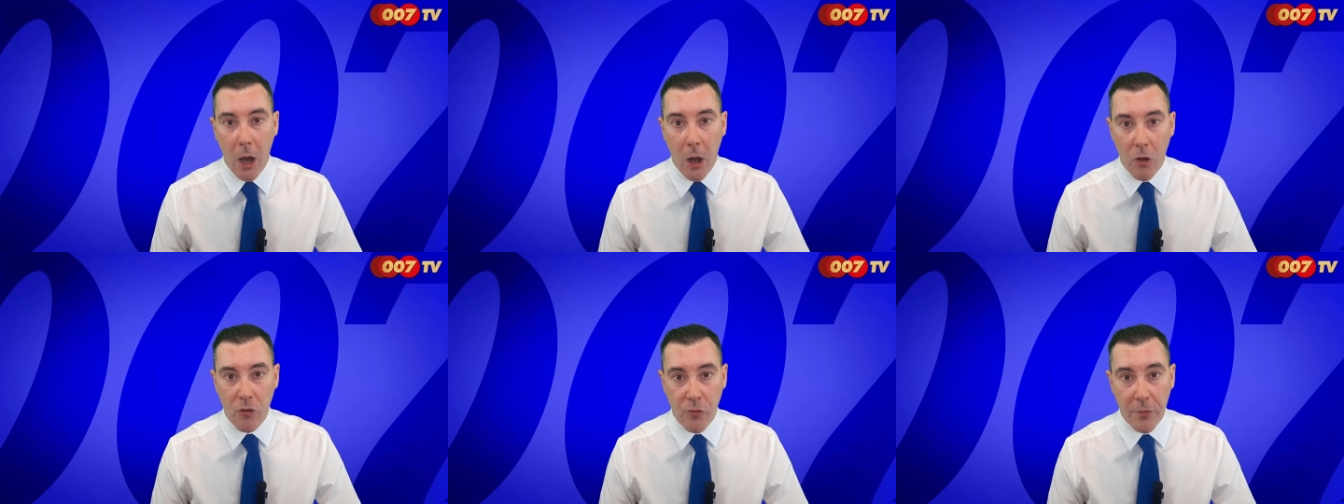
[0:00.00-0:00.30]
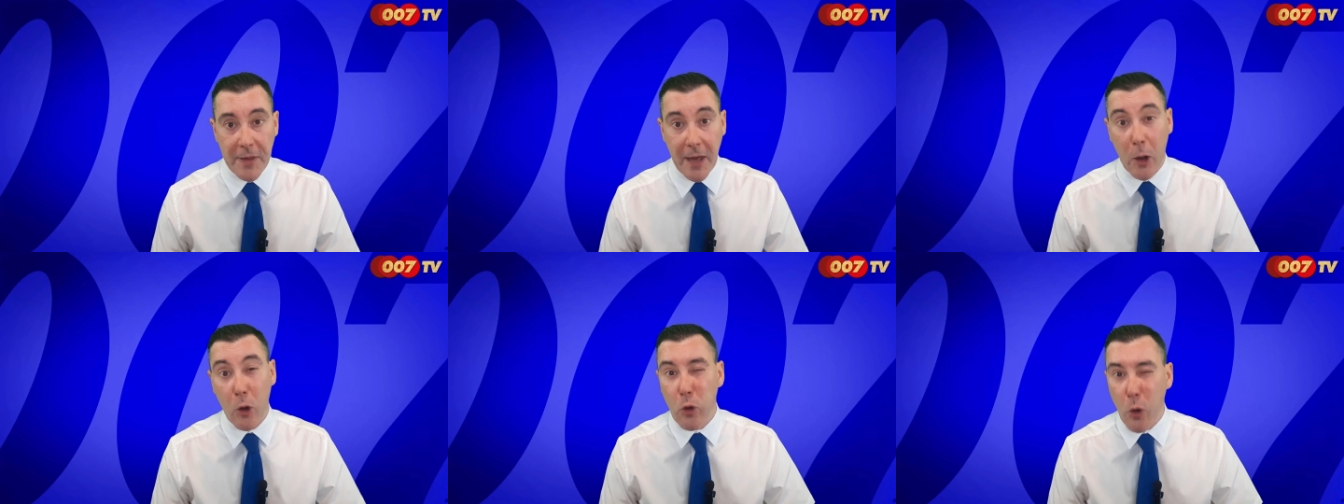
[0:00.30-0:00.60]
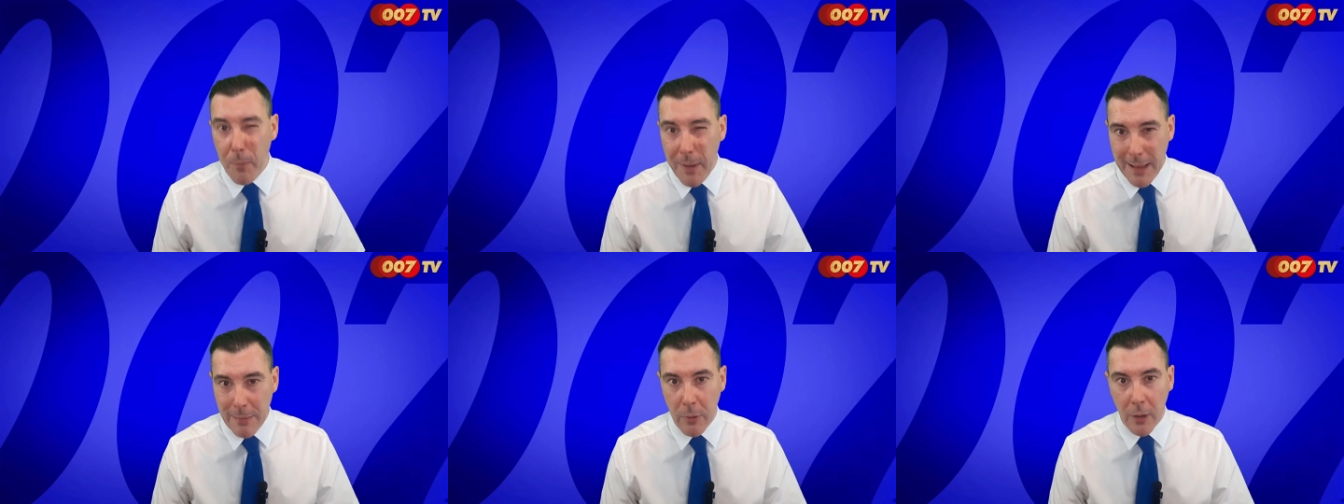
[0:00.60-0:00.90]
Euh, je veux dire,
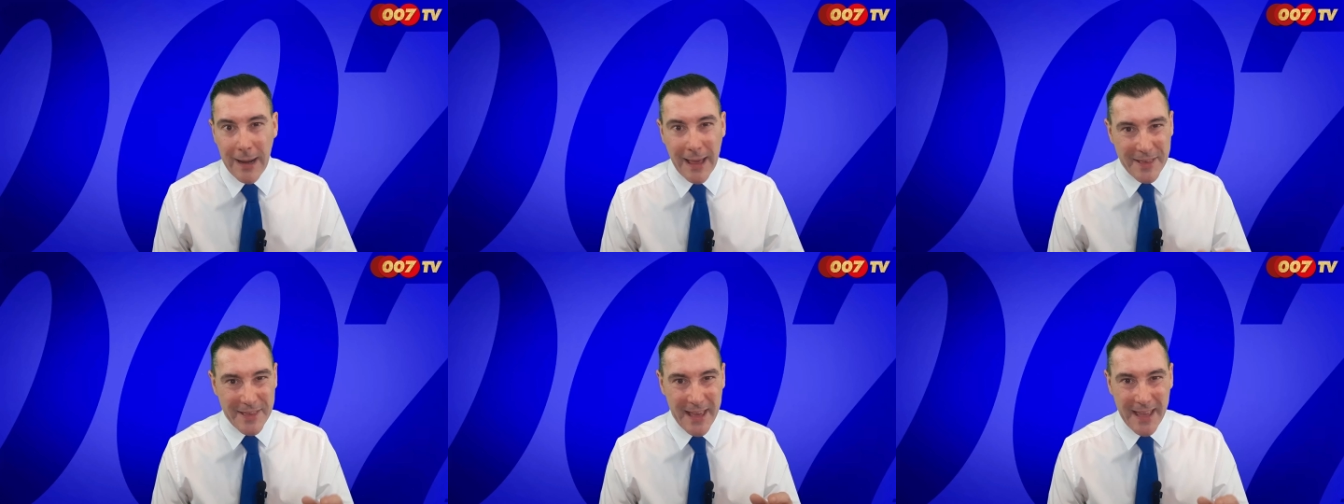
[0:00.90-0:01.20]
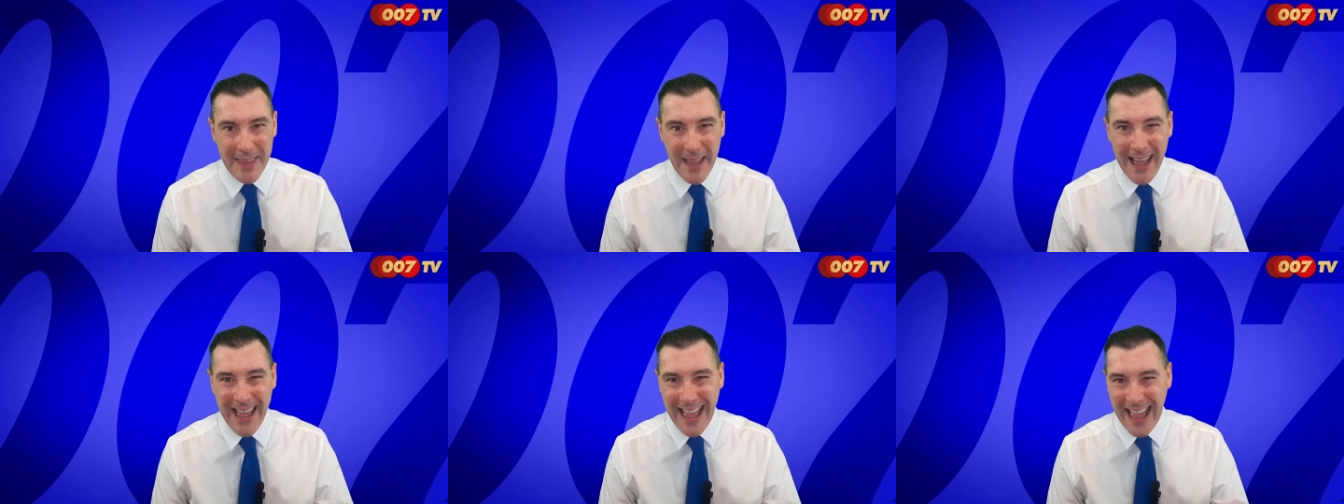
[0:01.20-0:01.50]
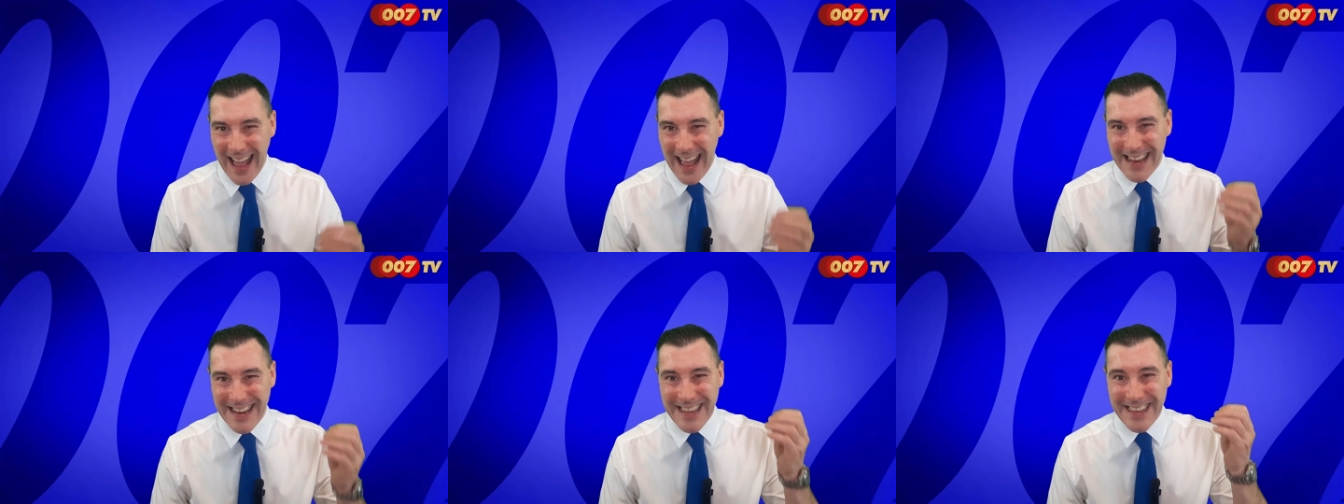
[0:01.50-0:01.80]
globalement, la scène,
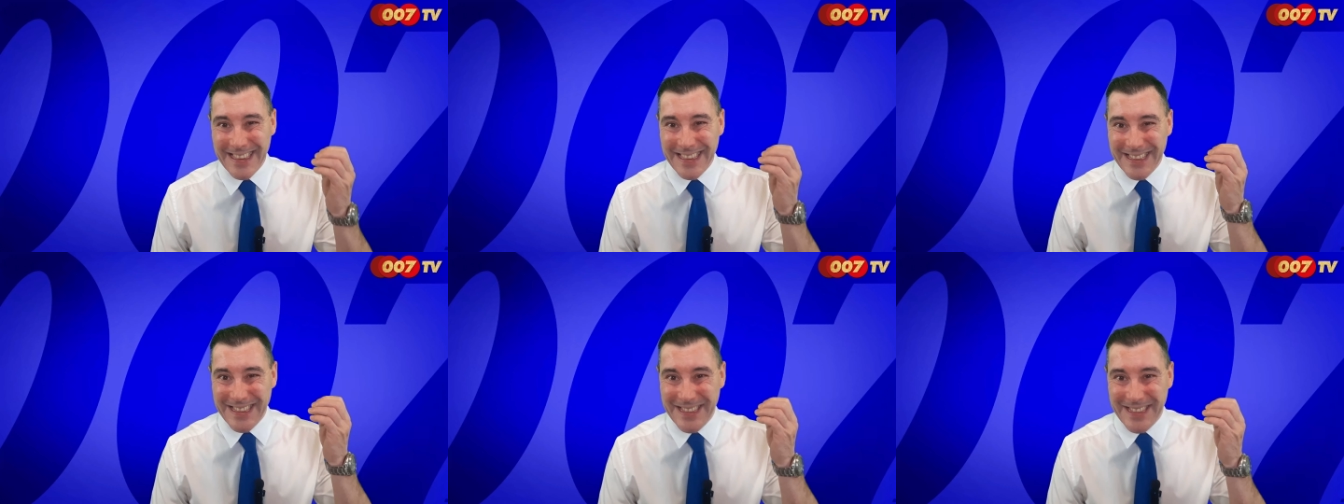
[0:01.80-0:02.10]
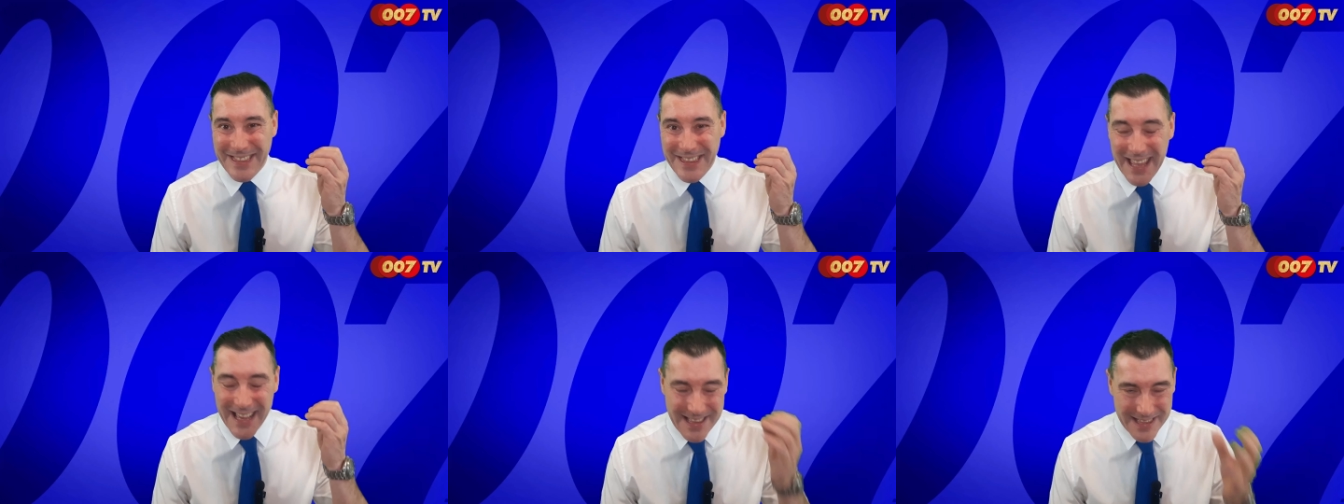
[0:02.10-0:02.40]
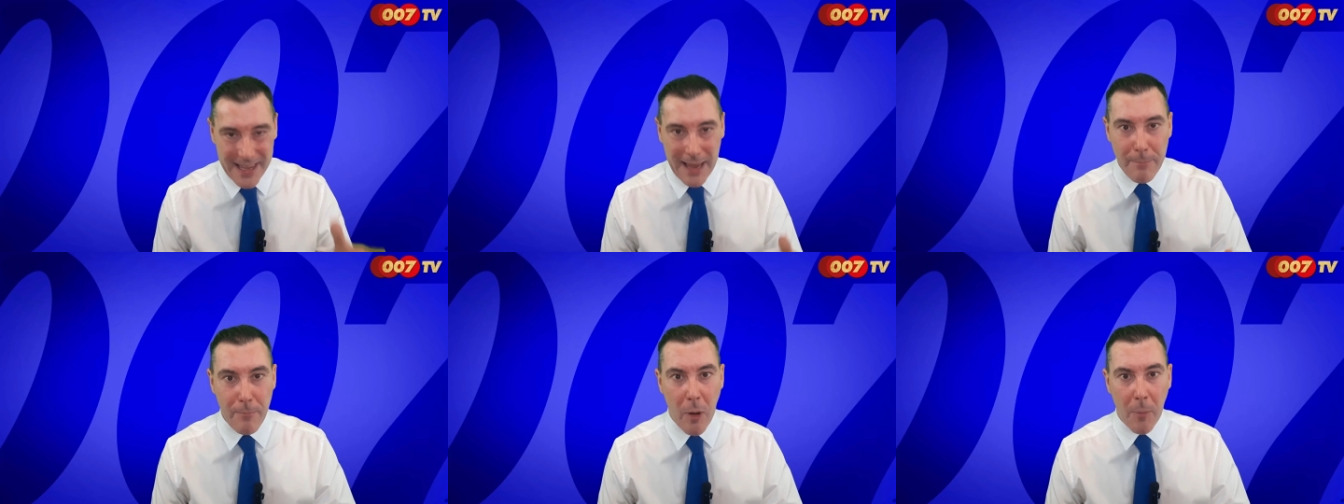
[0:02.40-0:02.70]
elle est
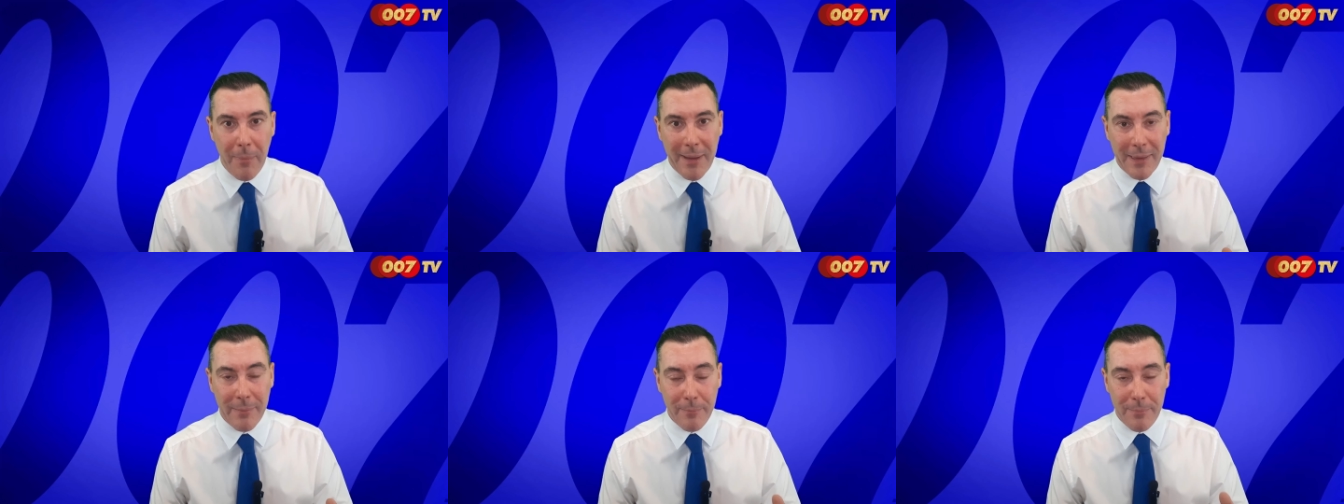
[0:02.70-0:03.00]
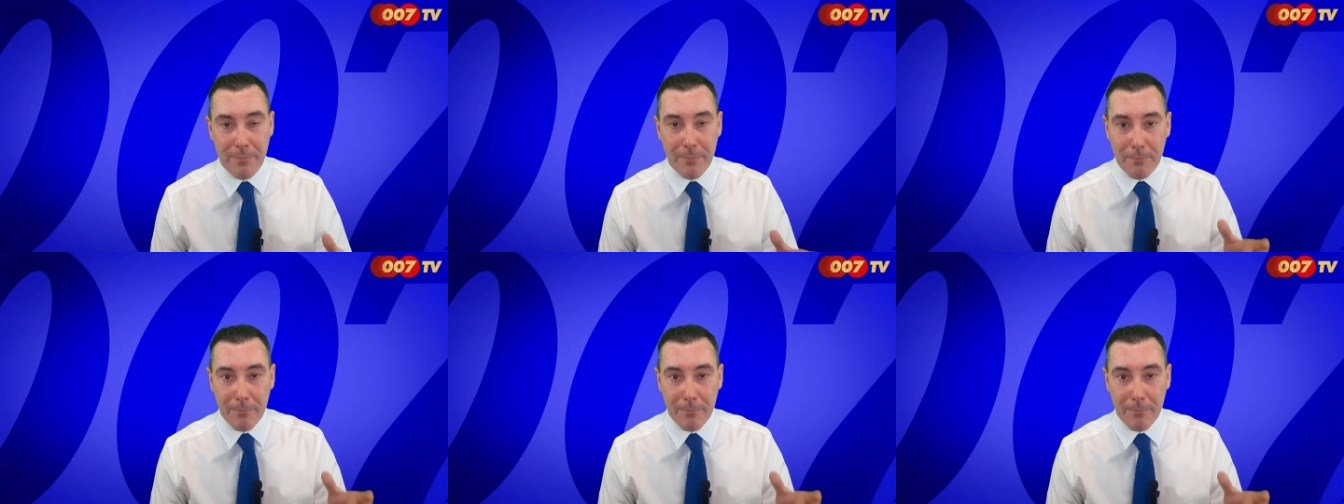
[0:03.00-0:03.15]
d'extrêmement